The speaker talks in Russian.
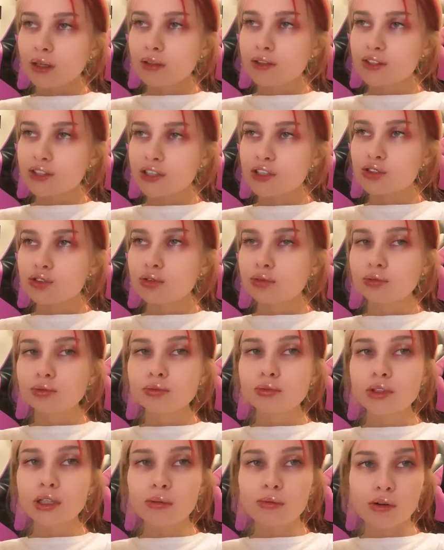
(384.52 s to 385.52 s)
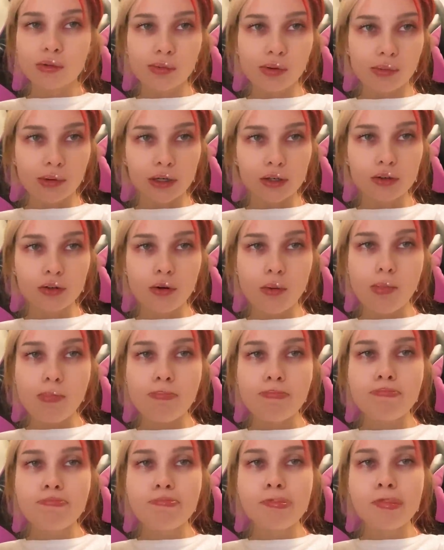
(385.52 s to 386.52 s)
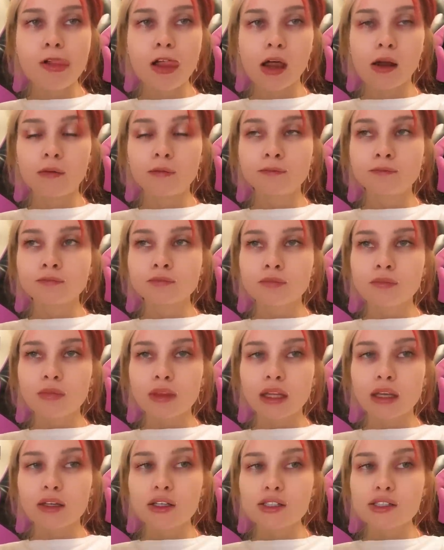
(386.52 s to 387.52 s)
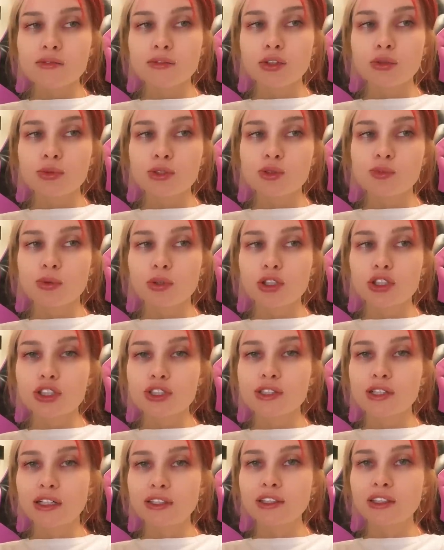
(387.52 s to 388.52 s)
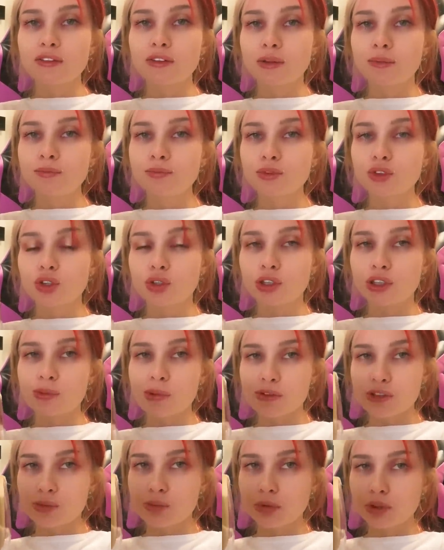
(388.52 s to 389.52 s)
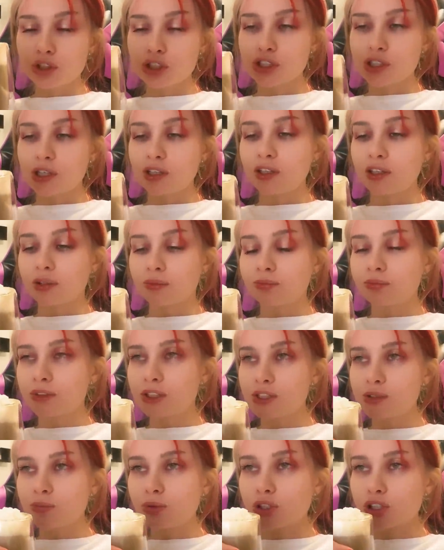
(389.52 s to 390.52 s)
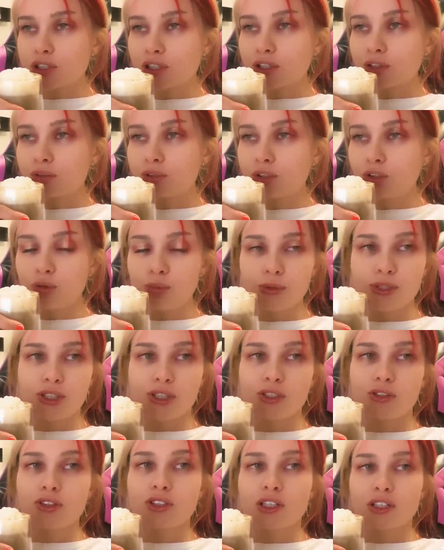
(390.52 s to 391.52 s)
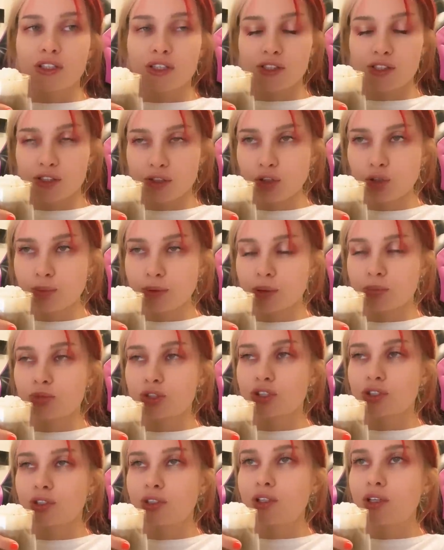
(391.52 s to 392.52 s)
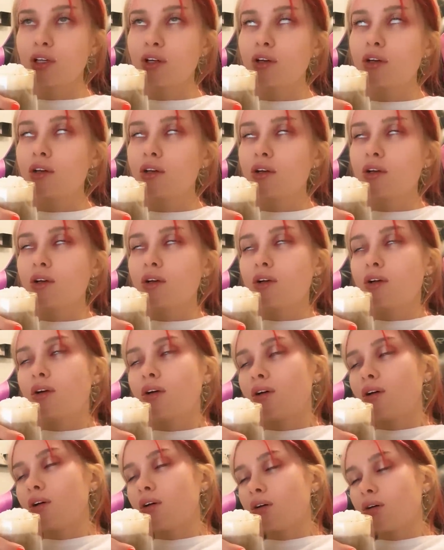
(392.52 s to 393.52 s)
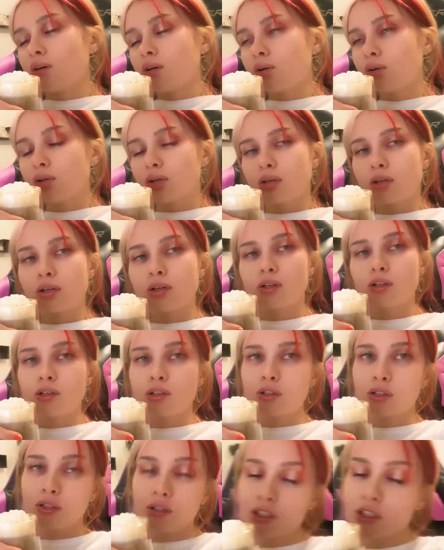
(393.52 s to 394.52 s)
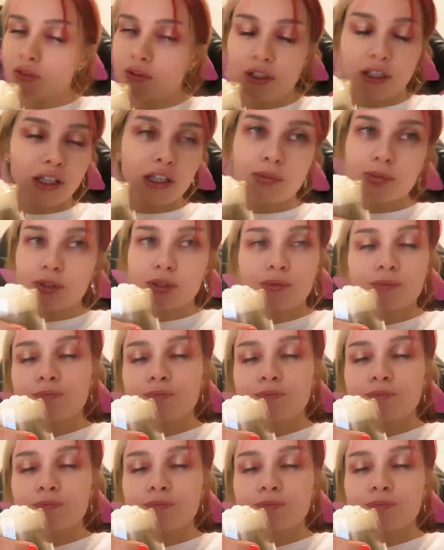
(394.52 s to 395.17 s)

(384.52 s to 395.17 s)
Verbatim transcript: Сразу дам вам помарку. Если вы любите больше сладкого, то добавьте больше сахара. Если больше сладкого не любите, делайте, как я делаю, потому что Ух, это великолепно.